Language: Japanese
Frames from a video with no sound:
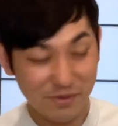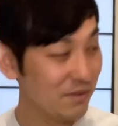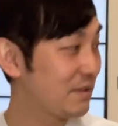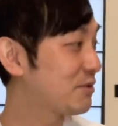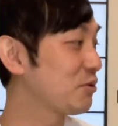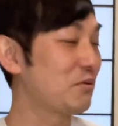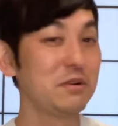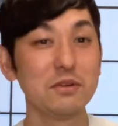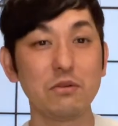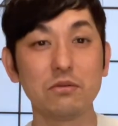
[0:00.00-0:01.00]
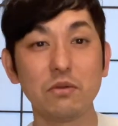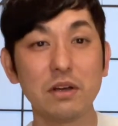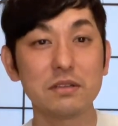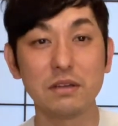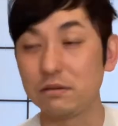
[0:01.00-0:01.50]
でちょっともう
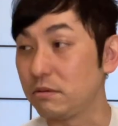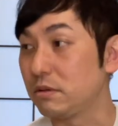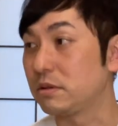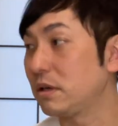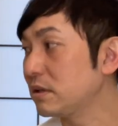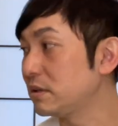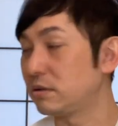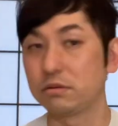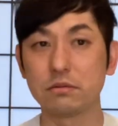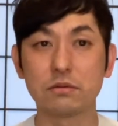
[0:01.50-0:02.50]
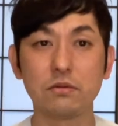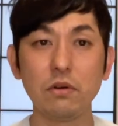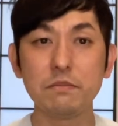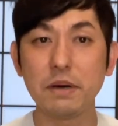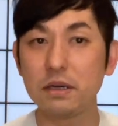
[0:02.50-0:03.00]
ドライしてんいやさっきすっ
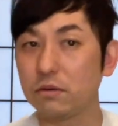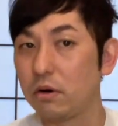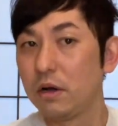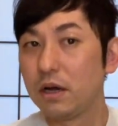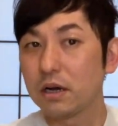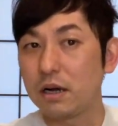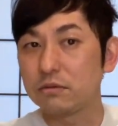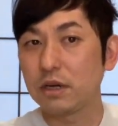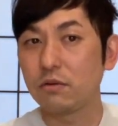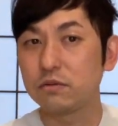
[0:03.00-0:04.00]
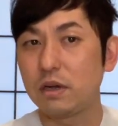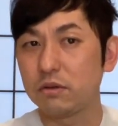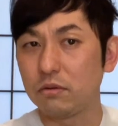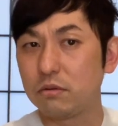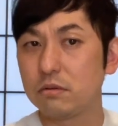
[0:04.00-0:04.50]
ごいバーのカウンターの奥であ
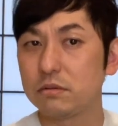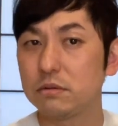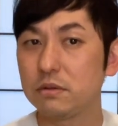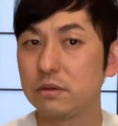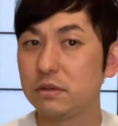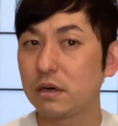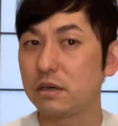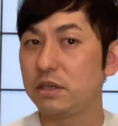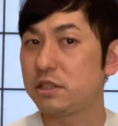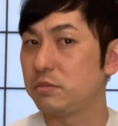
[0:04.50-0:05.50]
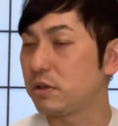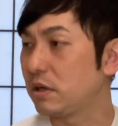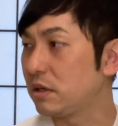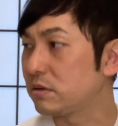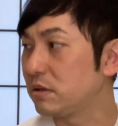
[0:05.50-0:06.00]
のなんか力士みたい
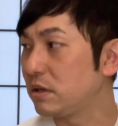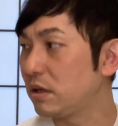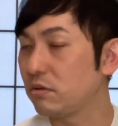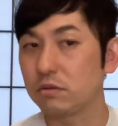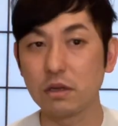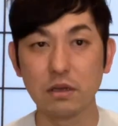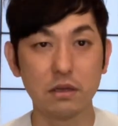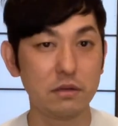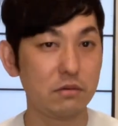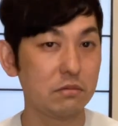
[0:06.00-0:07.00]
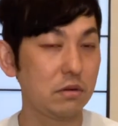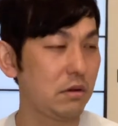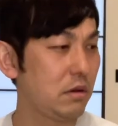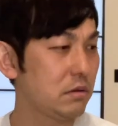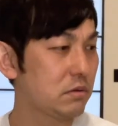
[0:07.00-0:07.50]
なやつが睨んどったでって
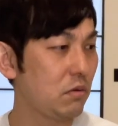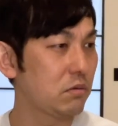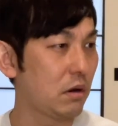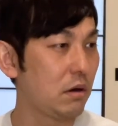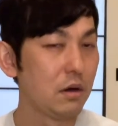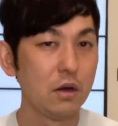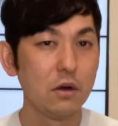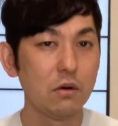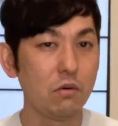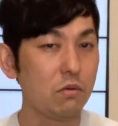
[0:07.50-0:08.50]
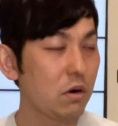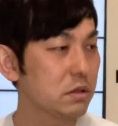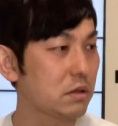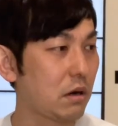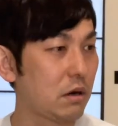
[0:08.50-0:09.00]
えー、そうな怒
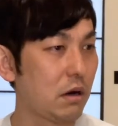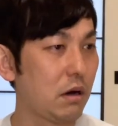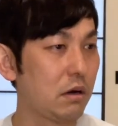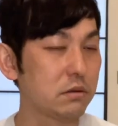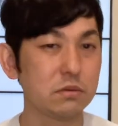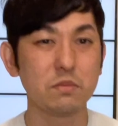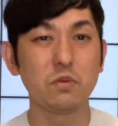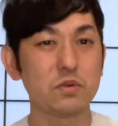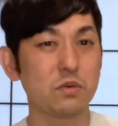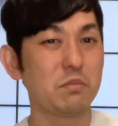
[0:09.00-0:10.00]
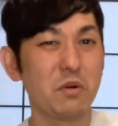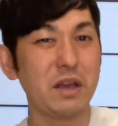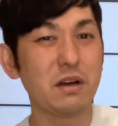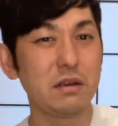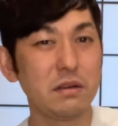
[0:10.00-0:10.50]
らしたかなもうちょっともう
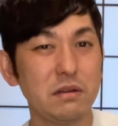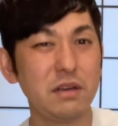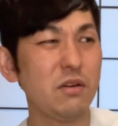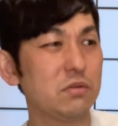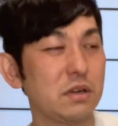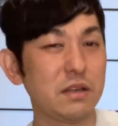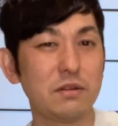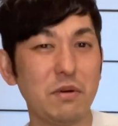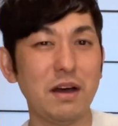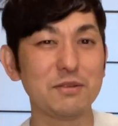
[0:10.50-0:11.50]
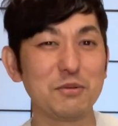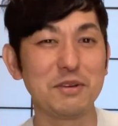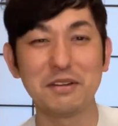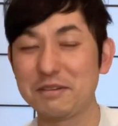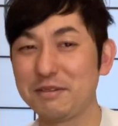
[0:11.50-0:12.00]
ええか逃げようぜってバーッと
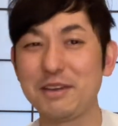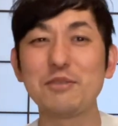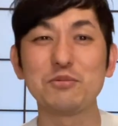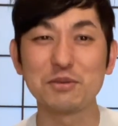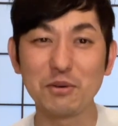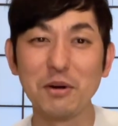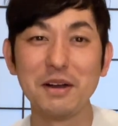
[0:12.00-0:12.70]
逃げ逃げるんですよ